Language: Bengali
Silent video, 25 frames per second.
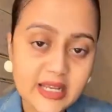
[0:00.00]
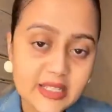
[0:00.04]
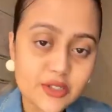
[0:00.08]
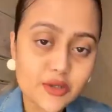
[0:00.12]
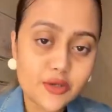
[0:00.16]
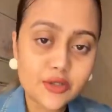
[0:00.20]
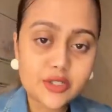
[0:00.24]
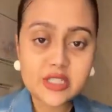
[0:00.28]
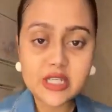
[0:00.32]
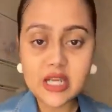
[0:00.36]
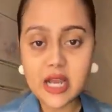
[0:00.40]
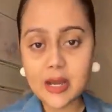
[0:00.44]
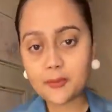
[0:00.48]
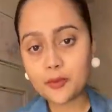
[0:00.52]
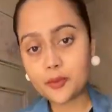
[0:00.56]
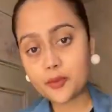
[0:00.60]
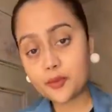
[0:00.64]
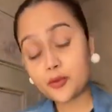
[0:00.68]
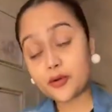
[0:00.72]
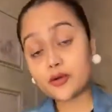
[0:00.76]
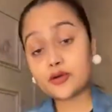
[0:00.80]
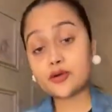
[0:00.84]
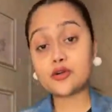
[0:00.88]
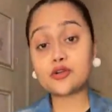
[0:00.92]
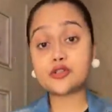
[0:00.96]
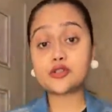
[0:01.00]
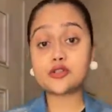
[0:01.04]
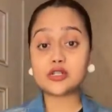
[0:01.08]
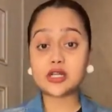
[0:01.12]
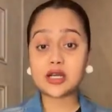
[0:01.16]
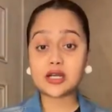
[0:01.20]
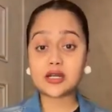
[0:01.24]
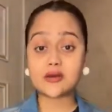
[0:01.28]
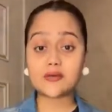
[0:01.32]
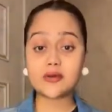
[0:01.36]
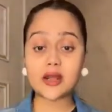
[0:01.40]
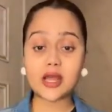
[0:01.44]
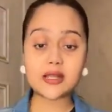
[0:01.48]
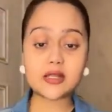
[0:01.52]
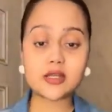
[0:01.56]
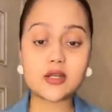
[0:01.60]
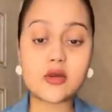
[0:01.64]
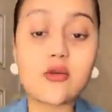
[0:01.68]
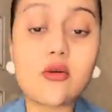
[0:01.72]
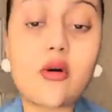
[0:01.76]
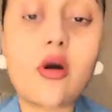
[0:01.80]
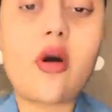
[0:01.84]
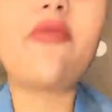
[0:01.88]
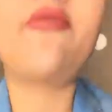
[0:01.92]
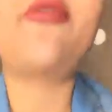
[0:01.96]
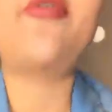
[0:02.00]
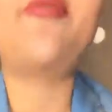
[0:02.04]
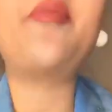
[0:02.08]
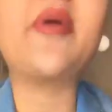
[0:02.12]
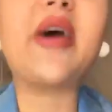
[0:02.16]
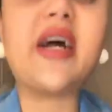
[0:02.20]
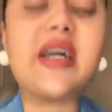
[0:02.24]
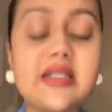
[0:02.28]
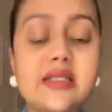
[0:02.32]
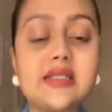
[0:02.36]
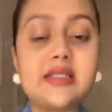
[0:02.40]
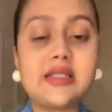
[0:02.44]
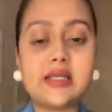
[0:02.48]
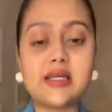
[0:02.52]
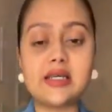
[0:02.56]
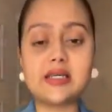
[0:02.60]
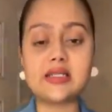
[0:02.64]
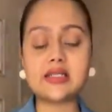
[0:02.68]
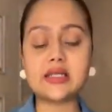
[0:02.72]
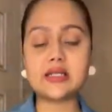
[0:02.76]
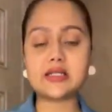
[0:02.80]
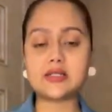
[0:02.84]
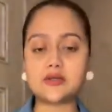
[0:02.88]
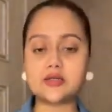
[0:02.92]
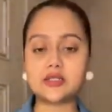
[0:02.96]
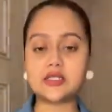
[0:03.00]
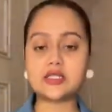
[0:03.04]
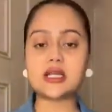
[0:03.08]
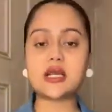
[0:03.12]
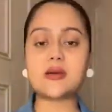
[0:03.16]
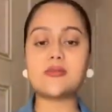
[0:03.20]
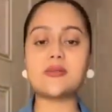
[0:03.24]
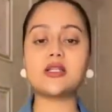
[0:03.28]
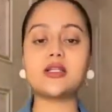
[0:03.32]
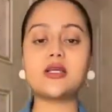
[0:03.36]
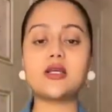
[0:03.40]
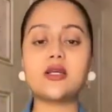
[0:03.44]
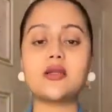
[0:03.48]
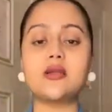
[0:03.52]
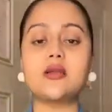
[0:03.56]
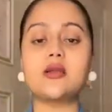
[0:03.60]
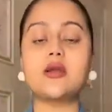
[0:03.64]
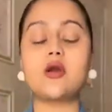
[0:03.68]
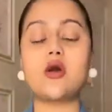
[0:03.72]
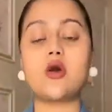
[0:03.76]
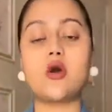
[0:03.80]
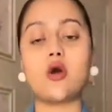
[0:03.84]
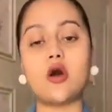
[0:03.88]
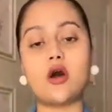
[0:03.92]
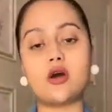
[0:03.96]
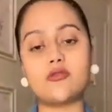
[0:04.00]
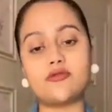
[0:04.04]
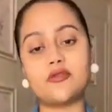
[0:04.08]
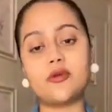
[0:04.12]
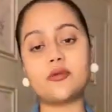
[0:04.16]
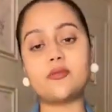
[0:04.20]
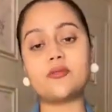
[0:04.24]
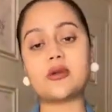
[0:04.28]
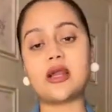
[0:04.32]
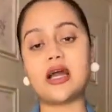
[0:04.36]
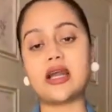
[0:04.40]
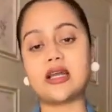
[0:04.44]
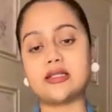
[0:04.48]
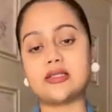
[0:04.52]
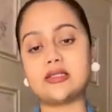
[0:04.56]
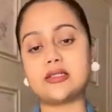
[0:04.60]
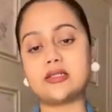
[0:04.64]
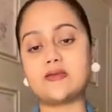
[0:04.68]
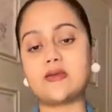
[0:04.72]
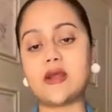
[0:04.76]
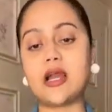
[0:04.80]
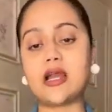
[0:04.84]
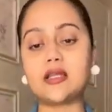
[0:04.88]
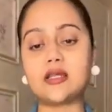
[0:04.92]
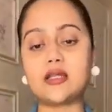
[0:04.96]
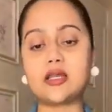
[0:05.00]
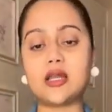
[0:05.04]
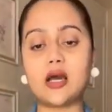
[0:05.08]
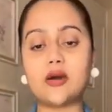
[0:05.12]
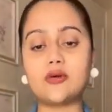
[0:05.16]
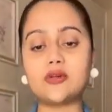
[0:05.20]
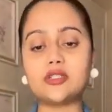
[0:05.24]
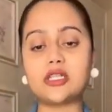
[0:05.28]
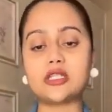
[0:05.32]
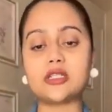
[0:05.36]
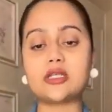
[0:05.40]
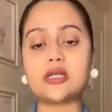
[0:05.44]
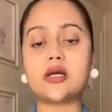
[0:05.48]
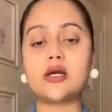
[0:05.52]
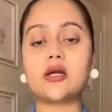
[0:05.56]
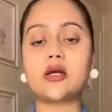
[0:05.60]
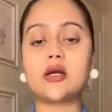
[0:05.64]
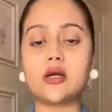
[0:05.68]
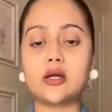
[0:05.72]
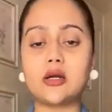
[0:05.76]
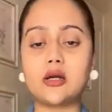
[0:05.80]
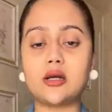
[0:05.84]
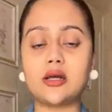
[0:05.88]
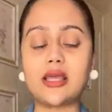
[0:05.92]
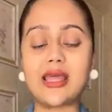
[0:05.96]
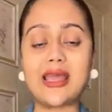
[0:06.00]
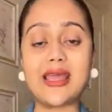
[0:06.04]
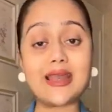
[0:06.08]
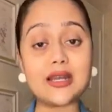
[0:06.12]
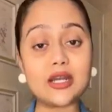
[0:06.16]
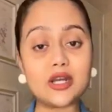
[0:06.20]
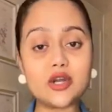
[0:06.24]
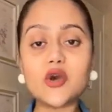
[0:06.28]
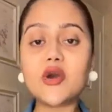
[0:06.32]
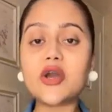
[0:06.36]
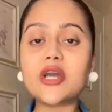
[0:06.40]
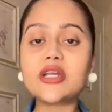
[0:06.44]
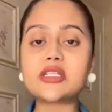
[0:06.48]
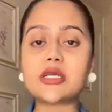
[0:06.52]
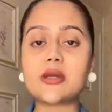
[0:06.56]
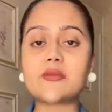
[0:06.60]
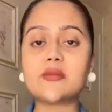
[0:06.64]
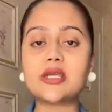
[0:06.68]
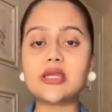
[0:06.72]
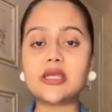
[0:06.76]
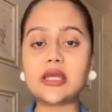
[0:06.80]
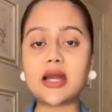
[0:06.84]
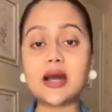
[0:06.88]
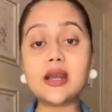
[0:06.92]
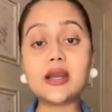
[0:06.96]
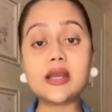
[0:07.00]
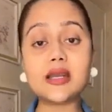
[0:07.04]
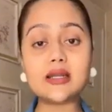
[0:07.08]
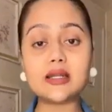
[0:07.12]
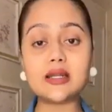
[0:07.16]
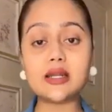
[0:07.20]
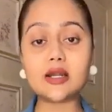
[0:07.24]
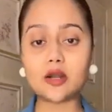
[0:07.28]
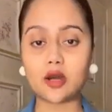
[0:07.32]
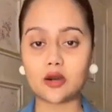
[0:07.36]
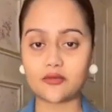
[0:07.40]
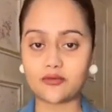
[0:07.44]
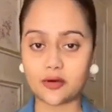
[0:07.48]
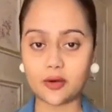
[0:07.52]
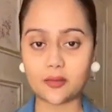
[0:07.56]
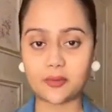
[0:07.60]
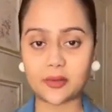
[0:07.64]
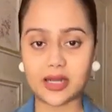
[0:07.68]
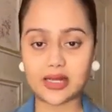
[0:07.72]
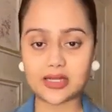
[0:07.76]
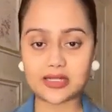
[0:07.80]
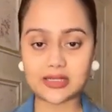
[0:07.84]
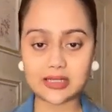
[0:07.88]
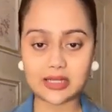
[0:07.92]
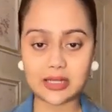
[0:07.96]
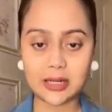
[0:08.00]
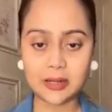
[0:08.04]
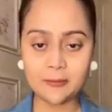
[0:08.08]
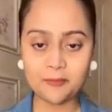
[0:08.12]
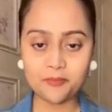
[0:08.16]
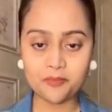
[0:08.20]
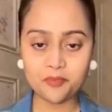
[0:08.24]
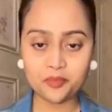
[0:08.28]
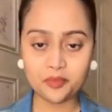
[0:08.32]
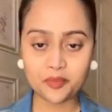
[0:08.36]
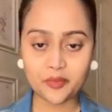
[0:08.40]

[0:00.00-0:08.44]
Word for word: প্রাইস uh, হচ্ছে আপু পনেরোশো টাকা রাইট নাও অফার প্রাইস ঠিক আছে এটা হচ্ছে আমাদের অফার প্রাইস রাইট নাও যেটা এন্ড uh, হয়ে যাবে ইয়ার এন্ডের অফার প্রাইস